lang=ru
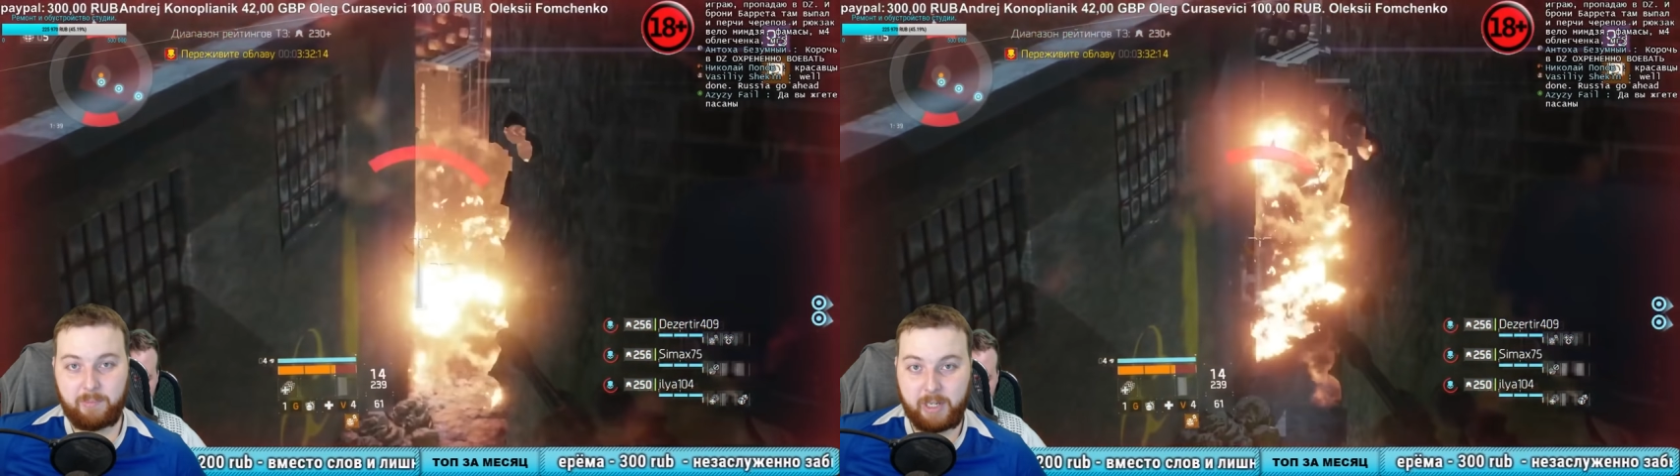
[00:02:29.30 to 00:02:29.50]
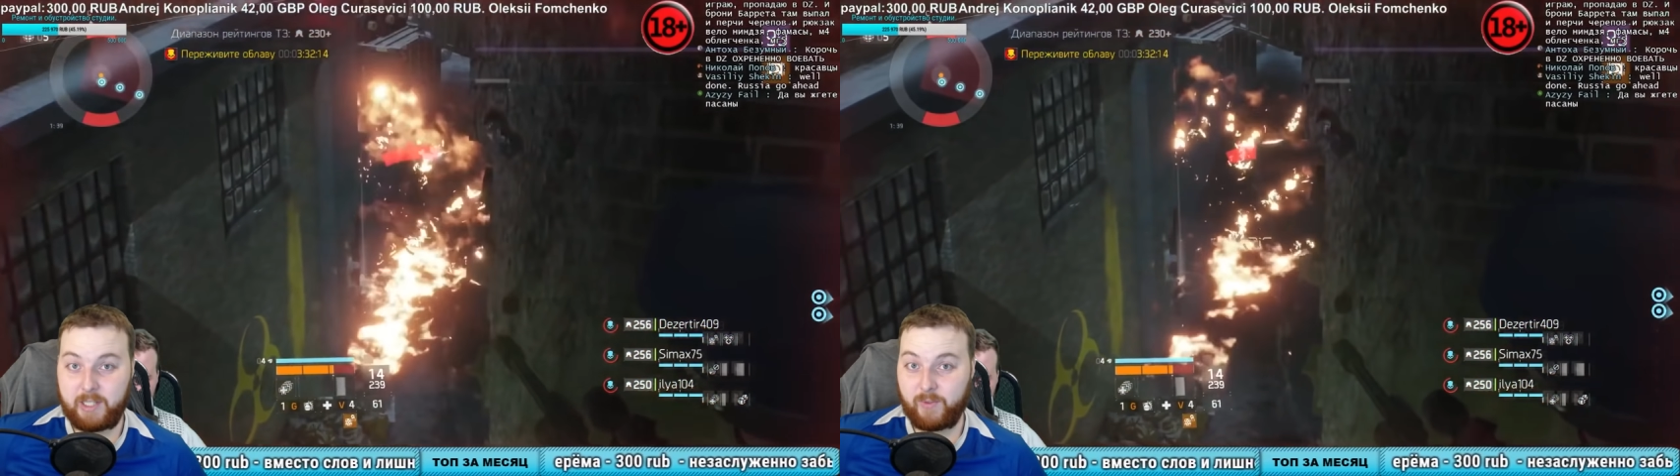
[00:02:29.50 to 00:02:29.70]

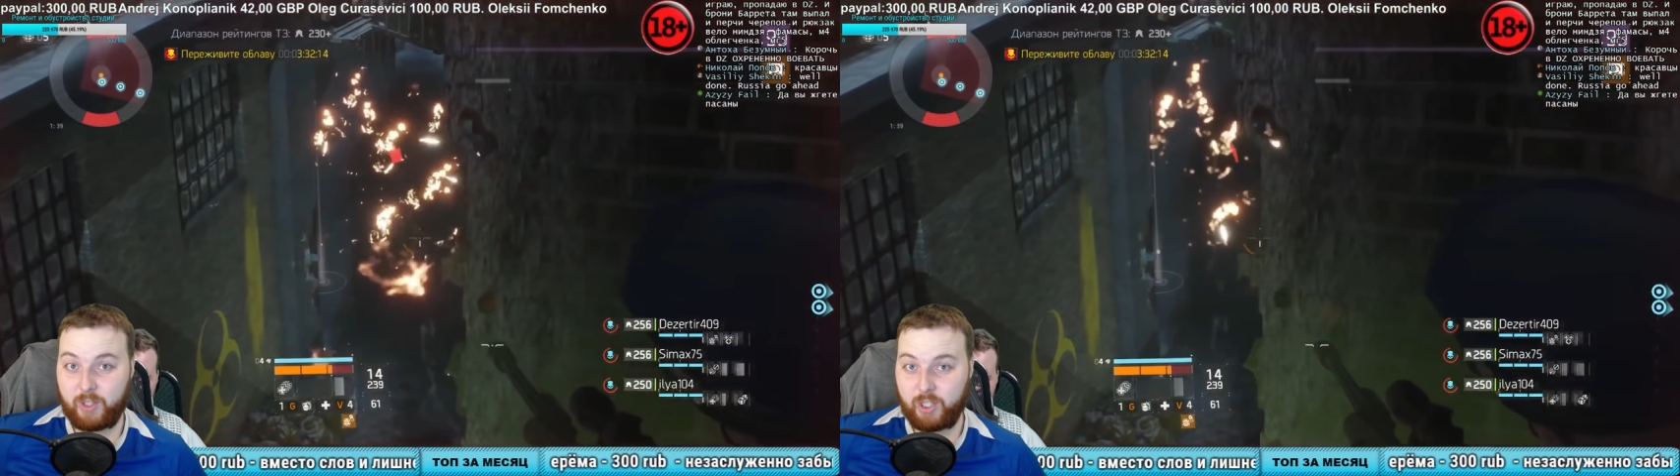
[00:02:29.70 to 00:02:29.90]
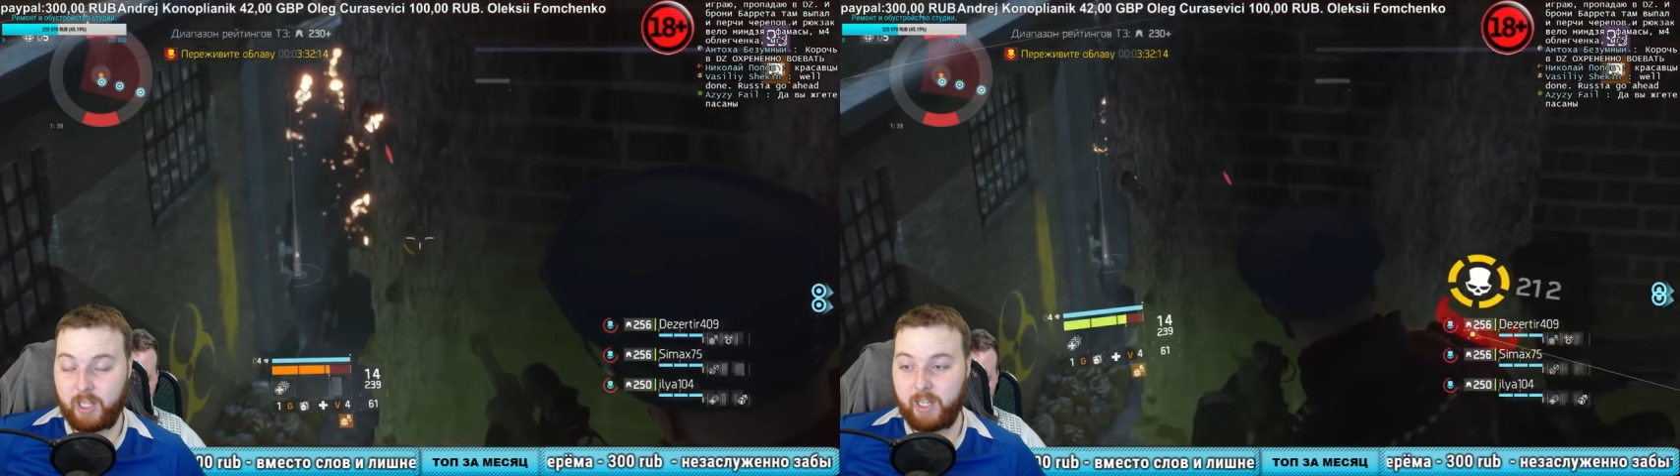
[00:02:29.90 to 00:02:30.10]
Pass в
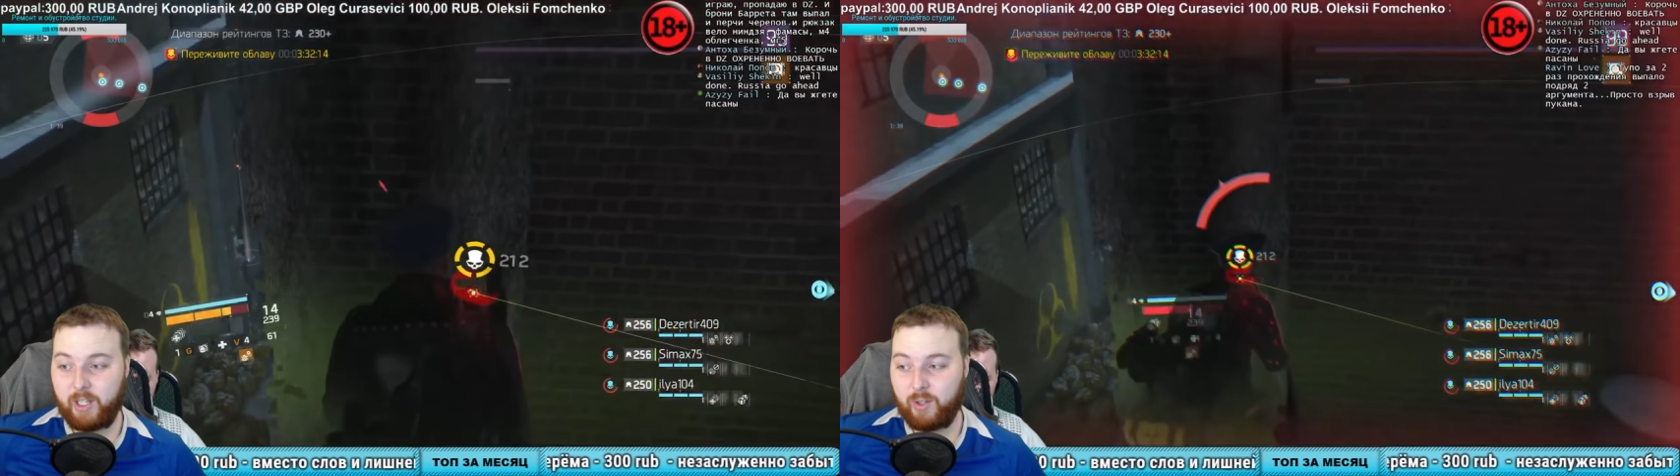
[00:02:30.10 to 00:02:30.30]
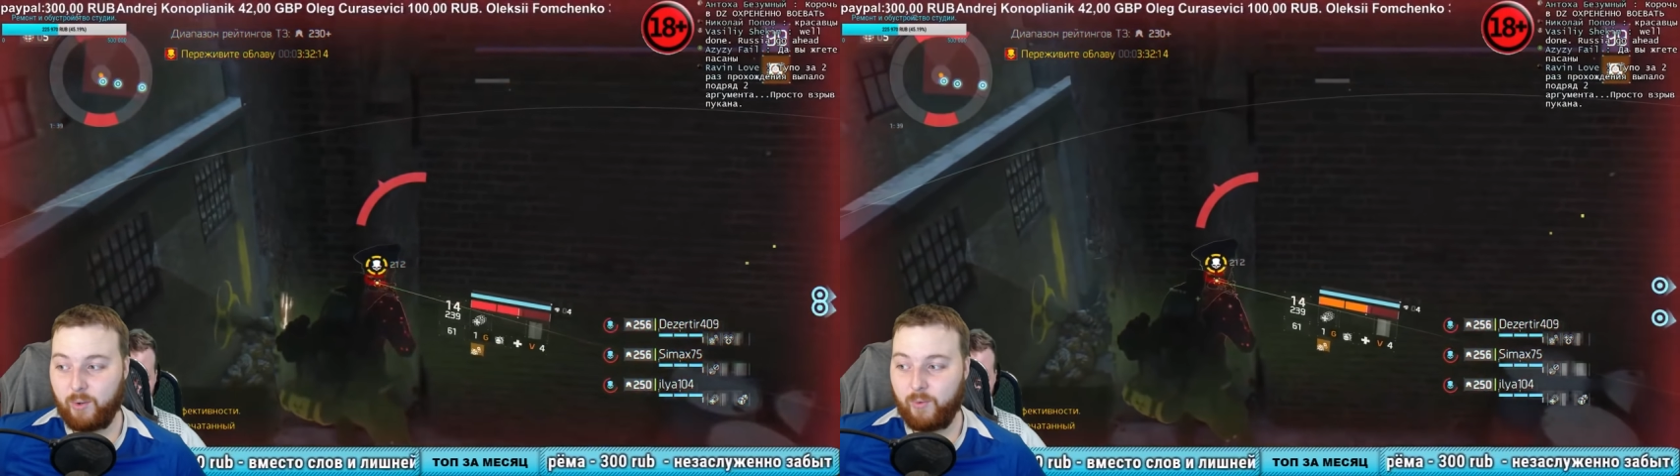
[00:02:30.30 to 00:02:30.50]
ожидании
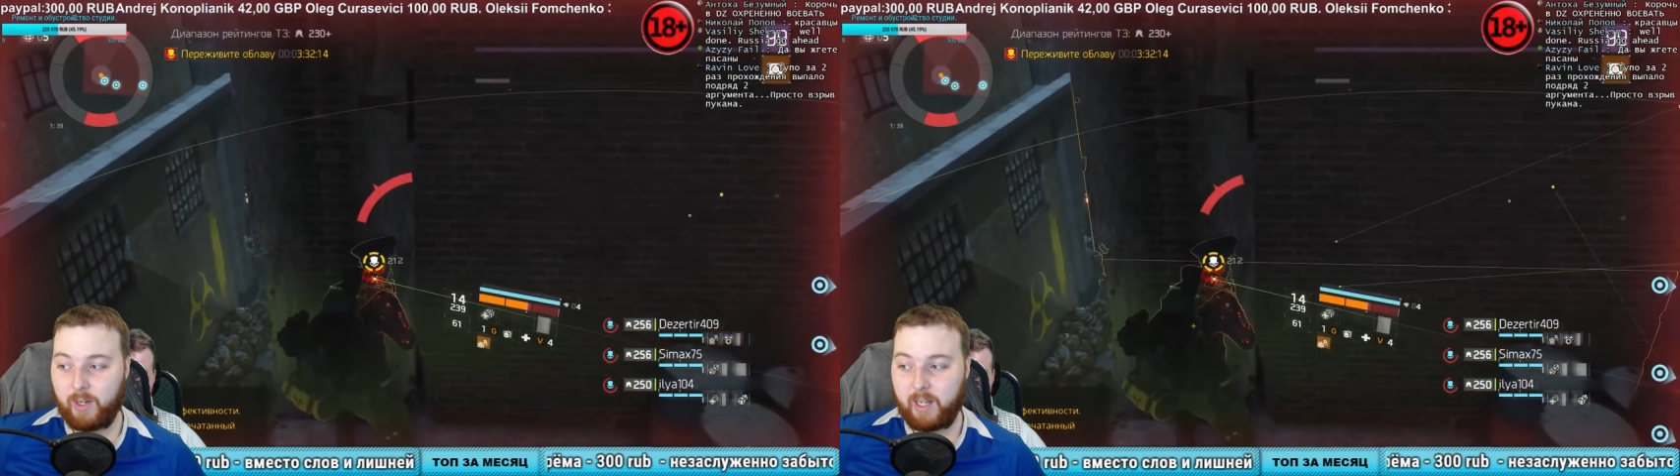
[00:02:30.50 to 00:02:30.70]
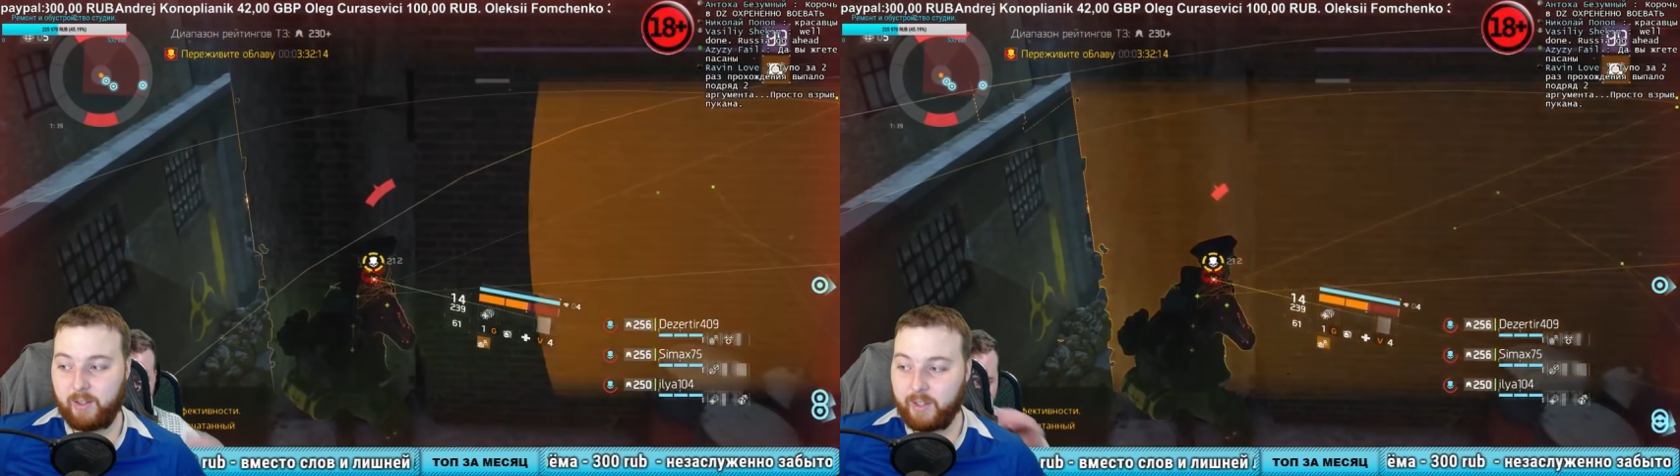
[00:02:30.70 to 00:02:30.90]
нового
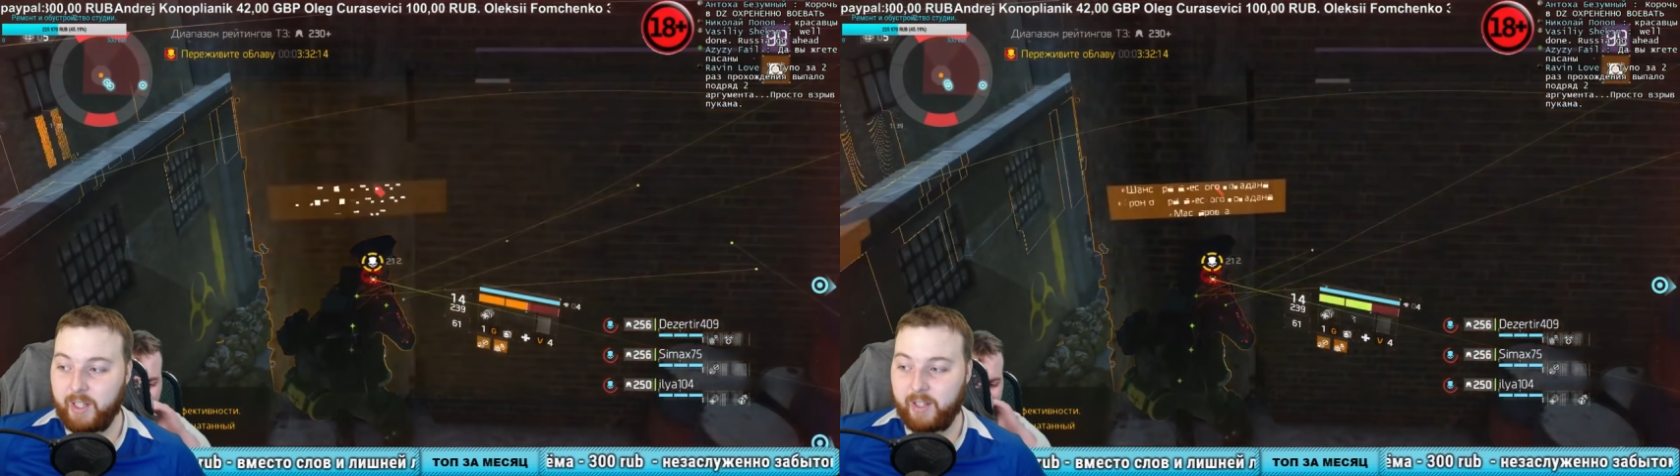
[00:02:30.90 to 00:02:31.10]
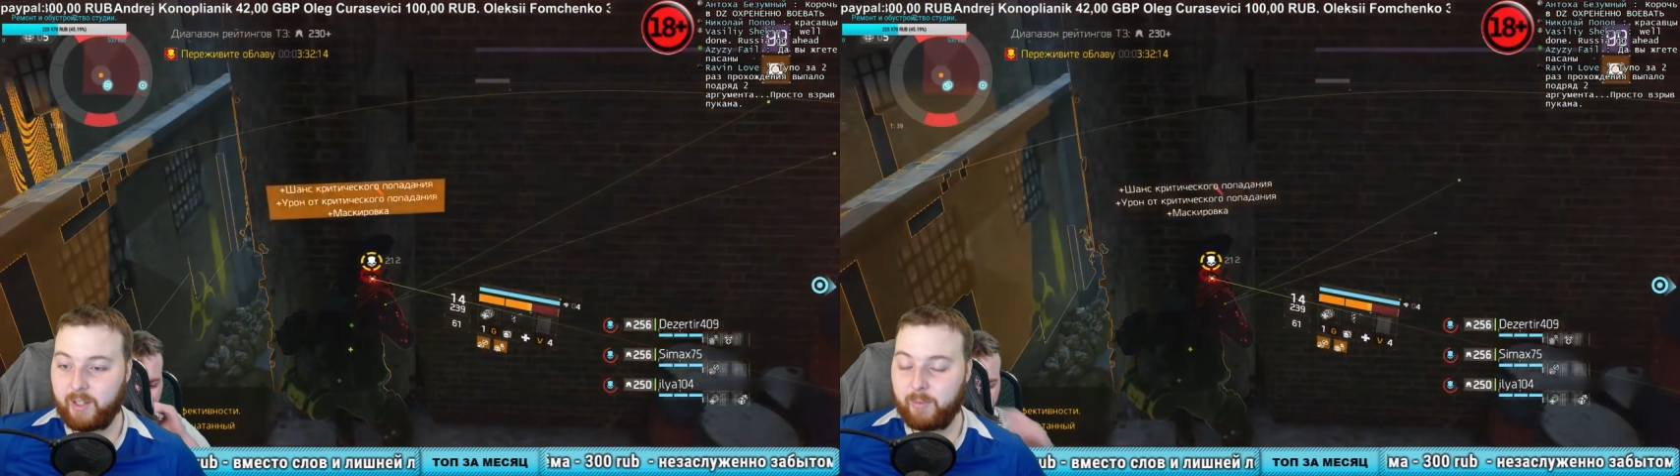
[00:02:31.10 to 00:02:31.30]
контента,